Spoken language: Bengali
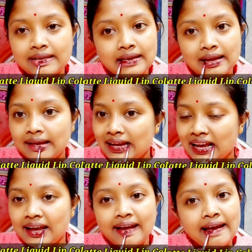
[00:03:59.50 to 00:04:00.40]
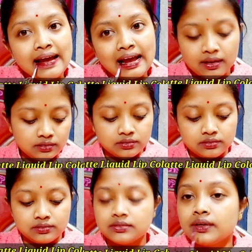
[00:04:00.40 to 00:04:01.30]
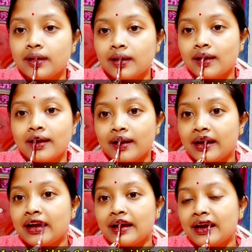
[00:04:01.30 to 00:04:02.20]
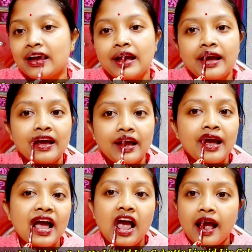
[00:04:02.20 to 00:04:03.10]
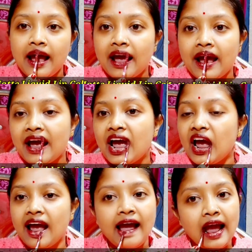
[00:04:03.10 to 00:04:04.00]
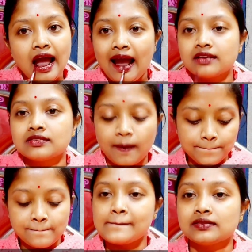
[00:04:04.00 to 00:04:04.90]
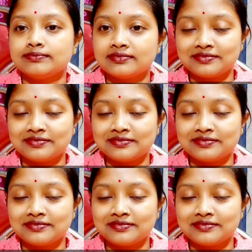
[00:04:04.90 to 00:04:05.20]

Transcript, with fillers: আর সবচেয়ে বড় কথা এই লিপস্টিকটা দেওয়ার পরে ঠোঁটের সৌন্দর্যটাই কিন্তু আরও দ্বিগুণ বৃদ্ধি পেয়ে যায়